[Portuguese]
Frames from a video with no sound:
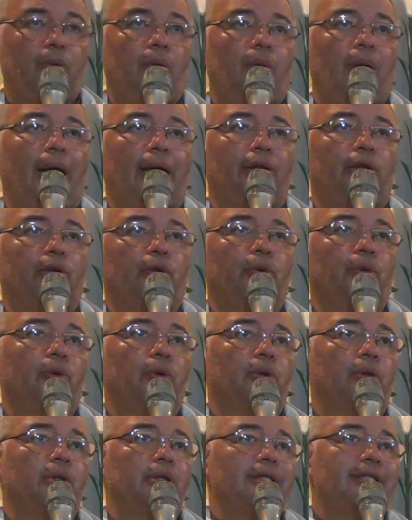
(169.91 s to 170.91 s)
uma
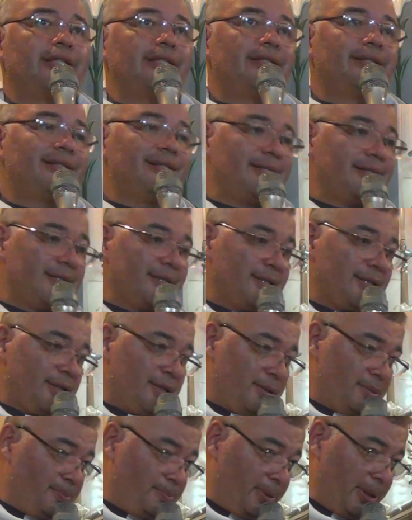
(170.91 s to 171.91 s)
dor de
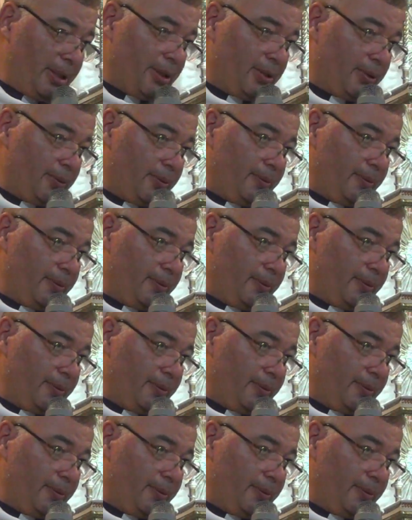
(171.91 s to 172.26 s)
desespero.